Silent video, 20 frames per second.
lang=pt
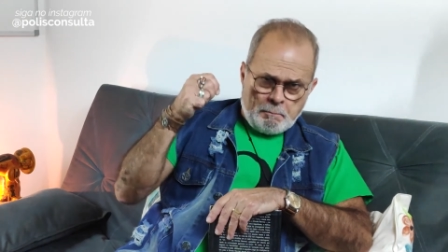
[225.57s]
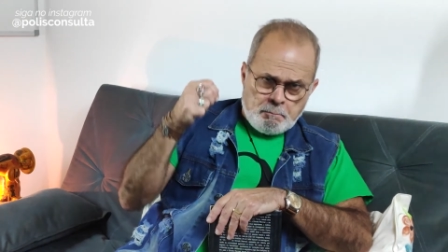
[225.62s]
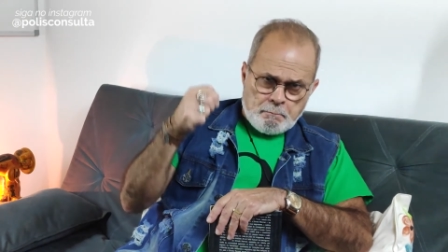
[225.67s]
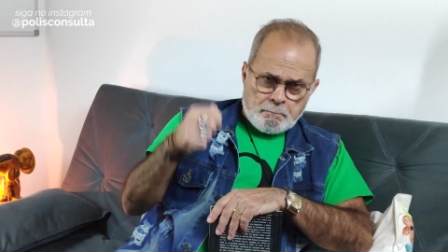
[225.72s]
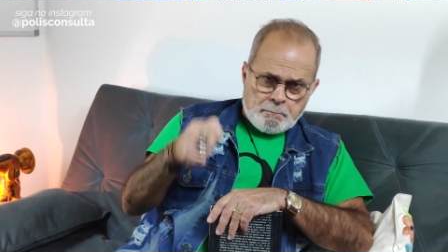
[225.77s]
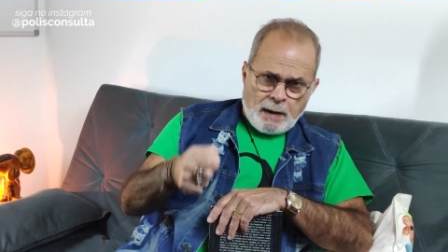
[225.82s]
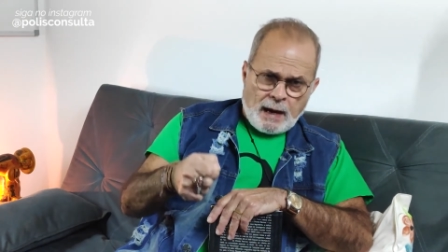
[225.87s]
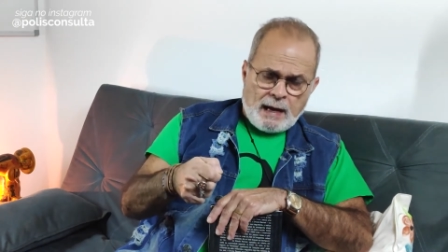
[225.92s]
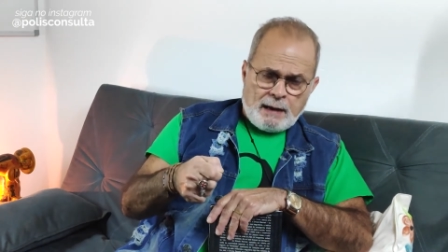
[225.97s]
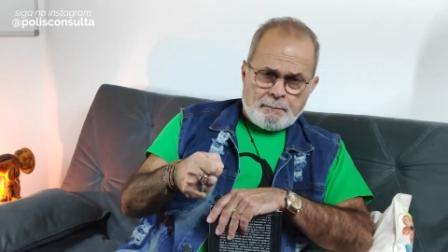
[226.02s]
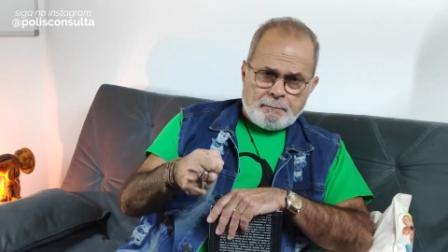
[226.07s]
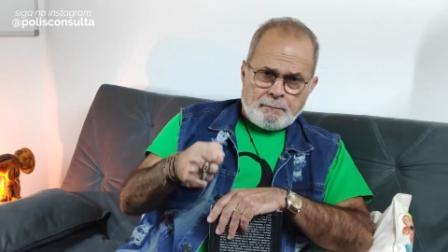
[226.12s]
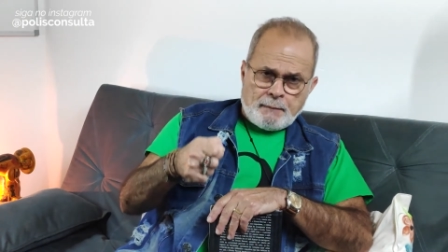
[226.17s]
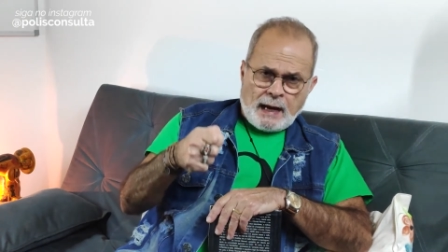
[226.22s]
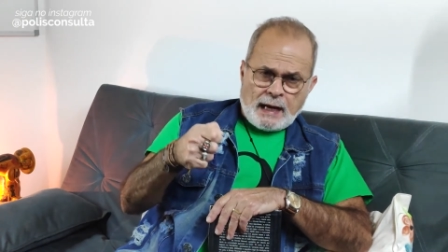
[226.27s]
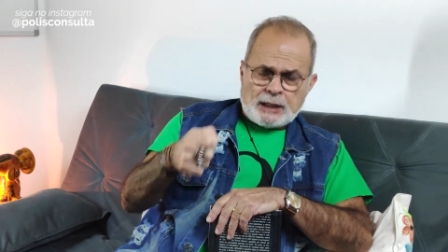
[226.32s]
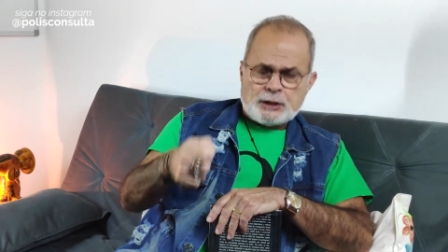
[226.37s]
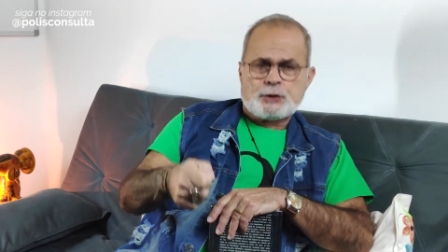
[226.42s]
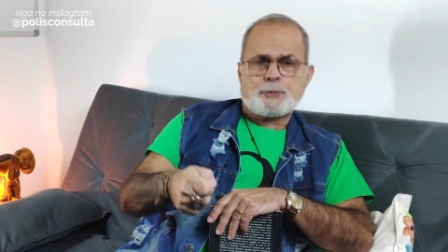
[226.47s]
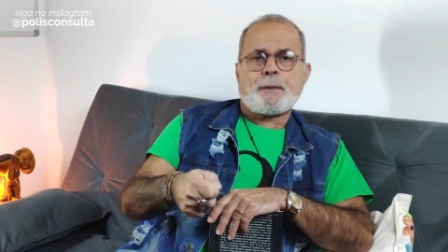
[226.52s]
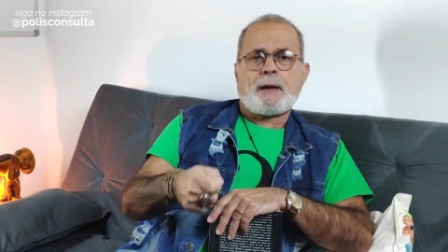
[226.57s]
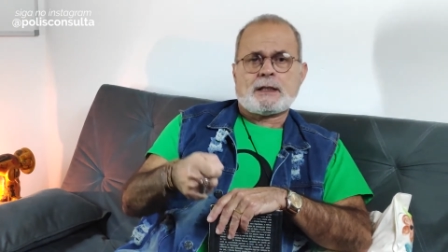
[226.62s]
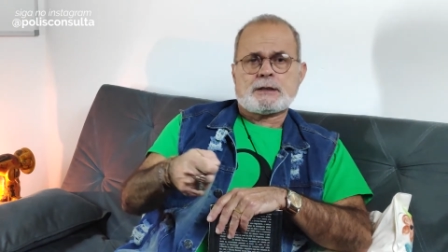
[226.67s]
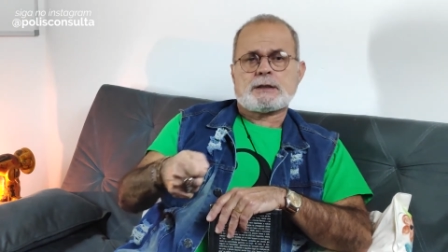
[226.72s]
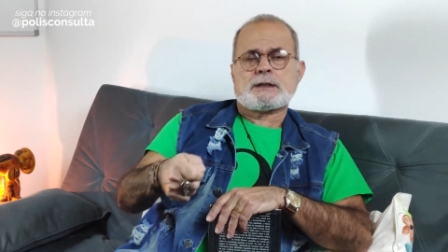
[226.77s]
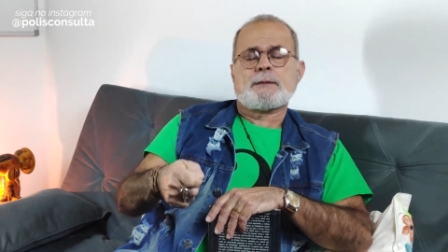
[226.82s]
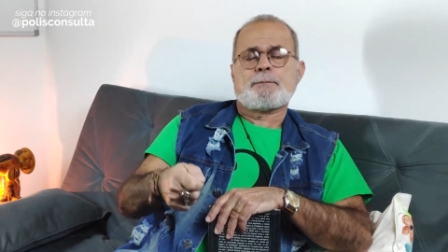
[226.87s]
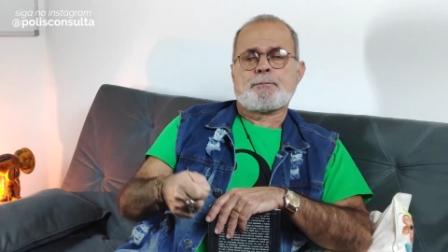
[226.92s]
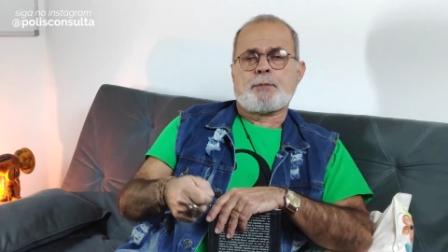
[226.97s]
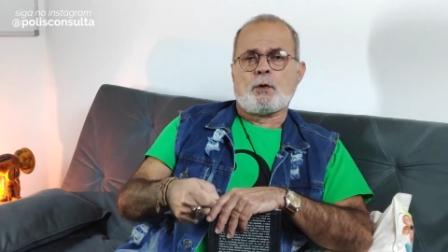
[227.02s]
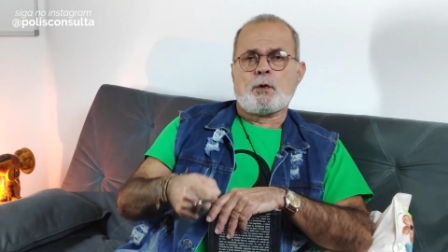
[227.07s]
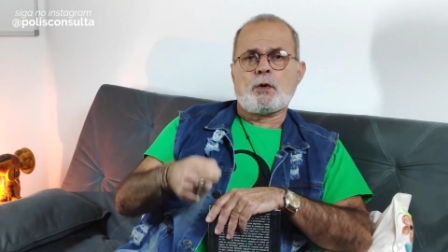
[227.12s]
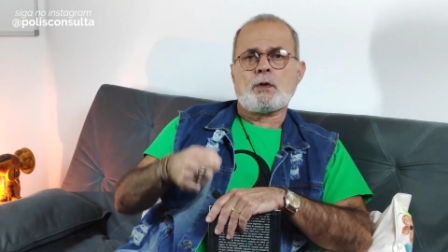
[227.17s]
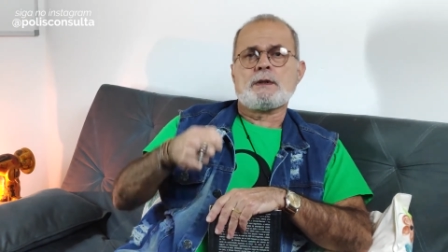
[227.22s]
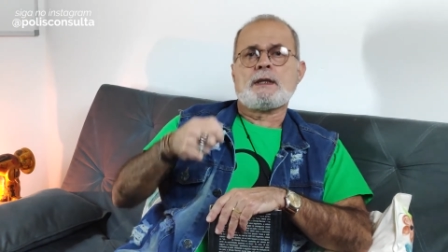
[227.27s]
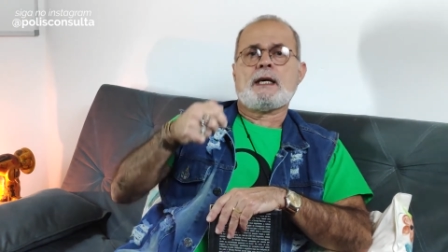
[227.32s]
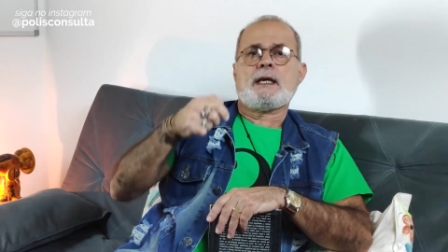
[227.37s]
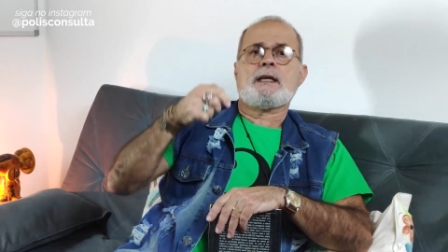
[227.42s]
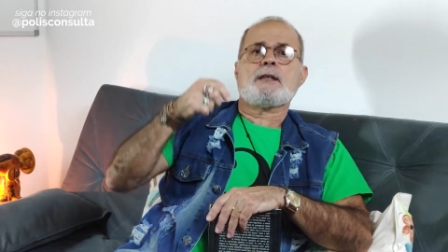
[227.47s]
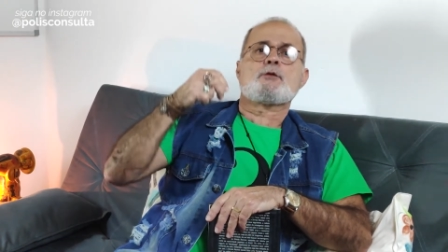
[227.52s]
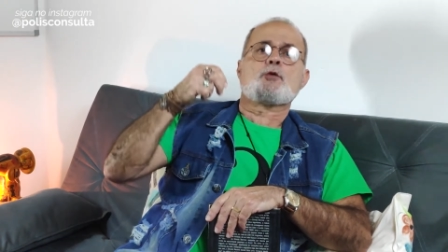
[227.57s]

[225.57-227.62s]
mais participou né,